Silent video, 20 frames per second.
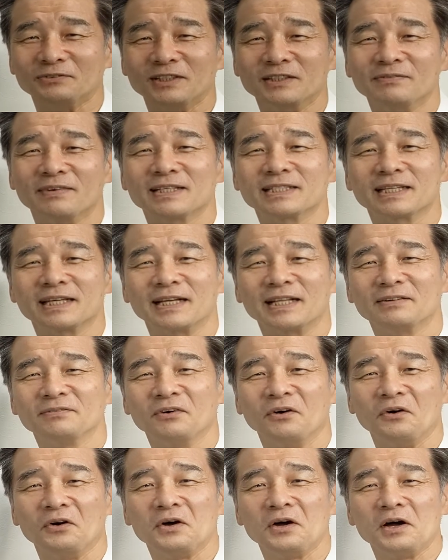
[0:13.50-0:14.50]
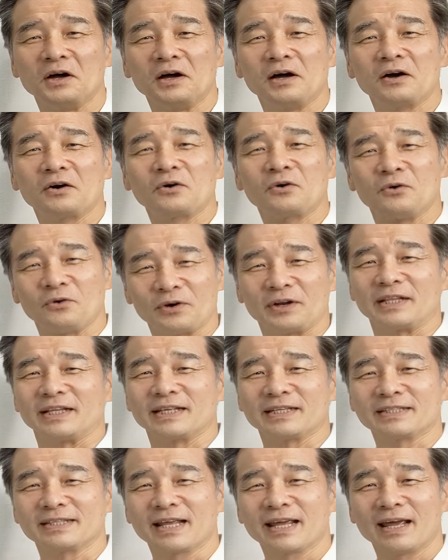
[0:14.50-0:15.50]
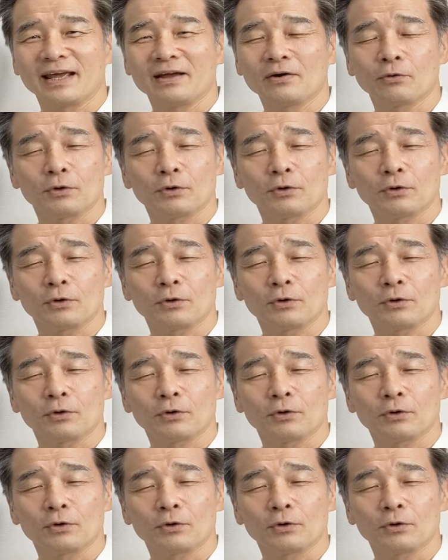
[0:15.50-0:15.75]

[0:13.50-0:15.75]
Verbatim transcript: 思いますけれどもこれですね